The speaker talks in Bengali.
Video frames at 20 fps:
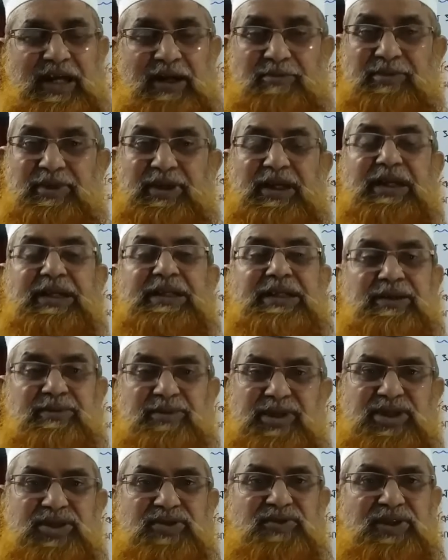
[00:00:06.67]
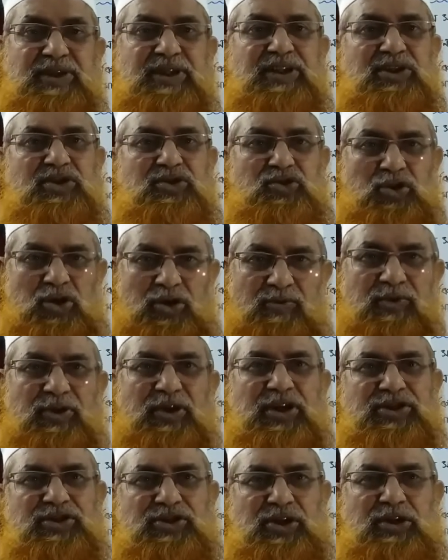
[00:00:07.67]
আমরা কেমিস্ট্রি জৈব
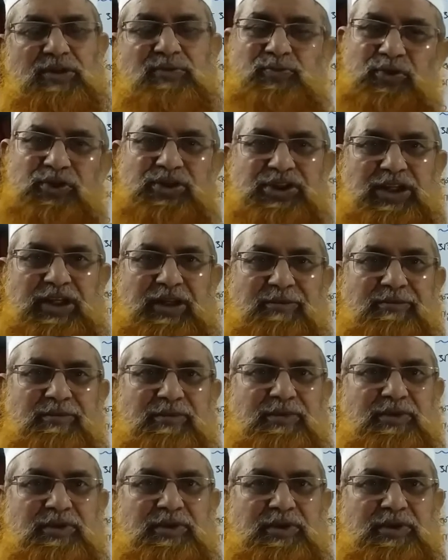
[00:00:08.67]
রসায়ন পড়ছিলাম